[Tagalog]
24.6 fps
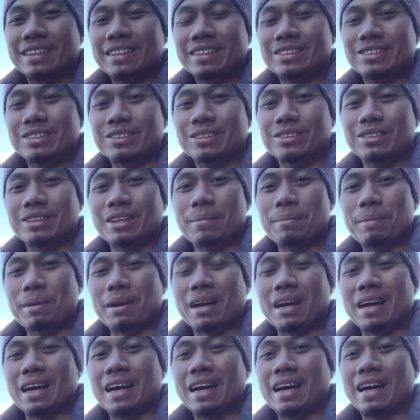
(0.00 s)
So
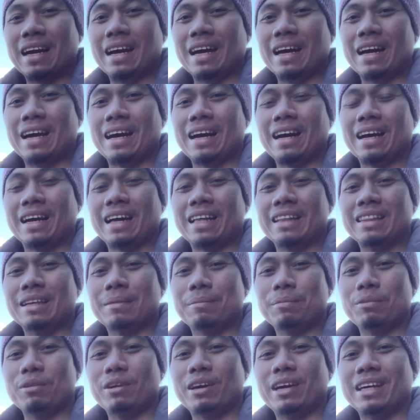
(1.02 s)
napakaganda
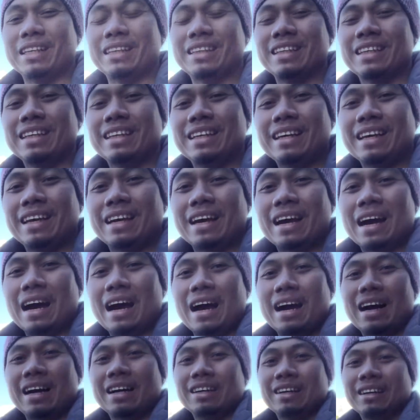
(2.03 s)
po at
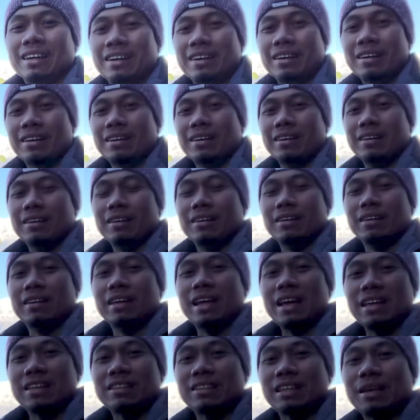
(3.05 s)
ang
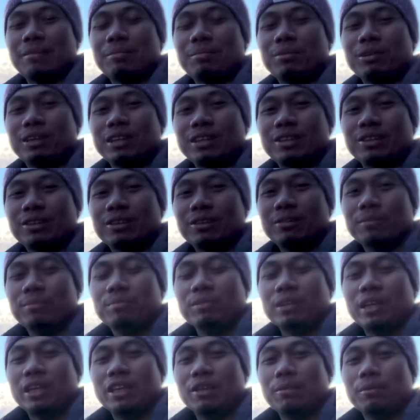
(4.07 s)
lakeside po na to
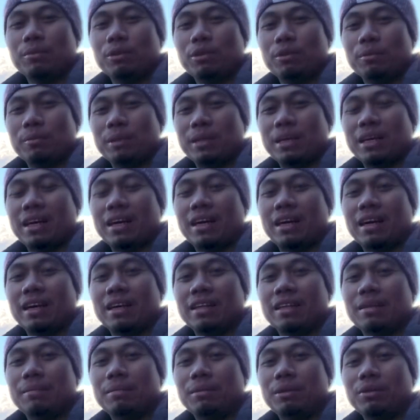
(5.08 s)
ito po yung pinaka
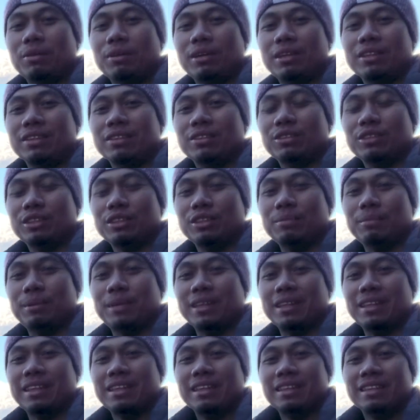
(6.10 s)
number one tourist
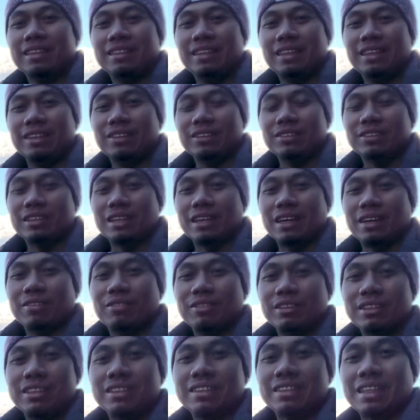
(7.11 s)
spot dito sa
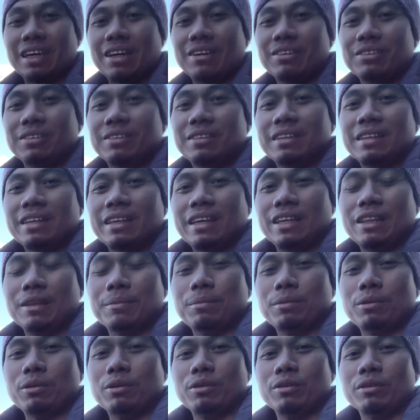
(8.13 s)
Queenstown. Ito
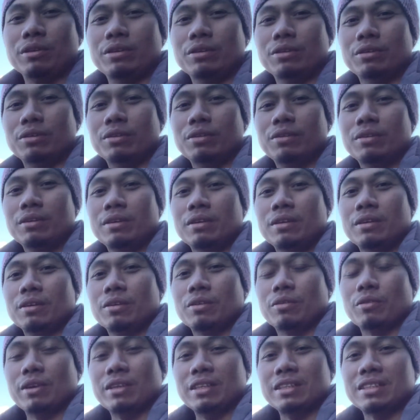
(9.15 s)
po yung
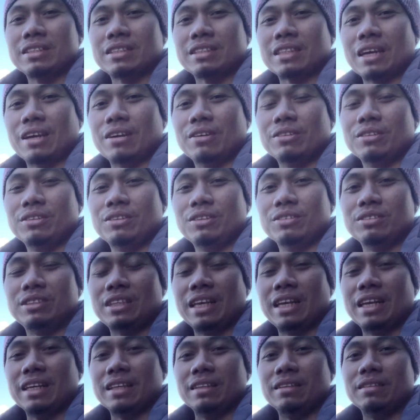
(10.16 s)
Queenstown, New
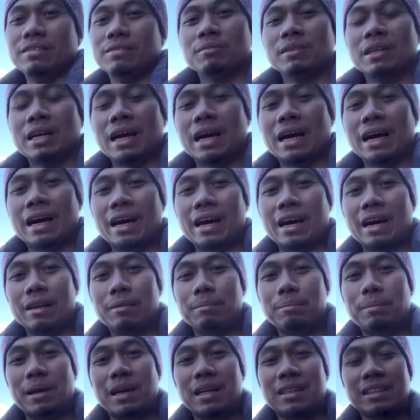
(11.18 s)
Zealand. Ah, at
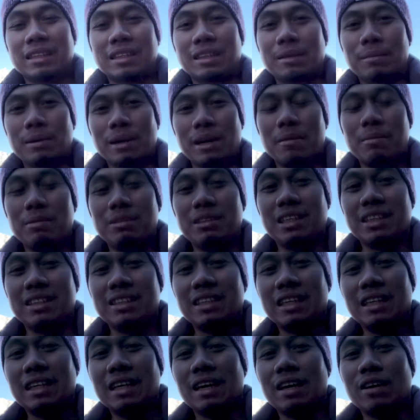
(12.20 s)
para sa ating mga kabisdak
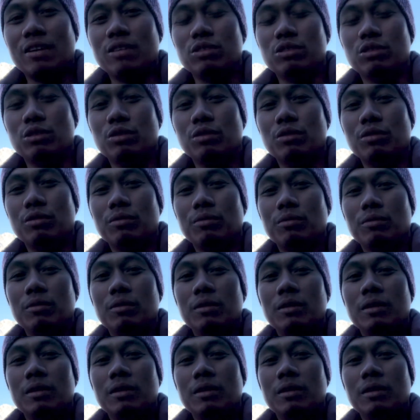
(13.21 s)
dyan na ah, gustong